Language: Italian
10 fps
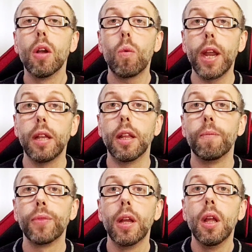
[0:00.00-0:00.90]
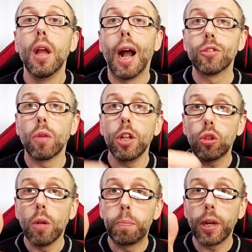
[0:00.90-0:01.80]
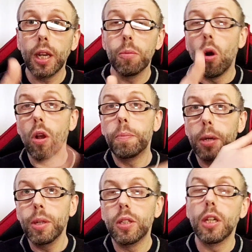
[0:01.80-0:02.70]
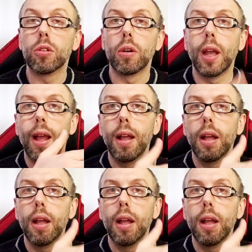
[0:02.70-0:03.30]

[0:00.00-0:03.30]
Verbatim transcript: Quindi hanno vinto il primo o i primi titoli.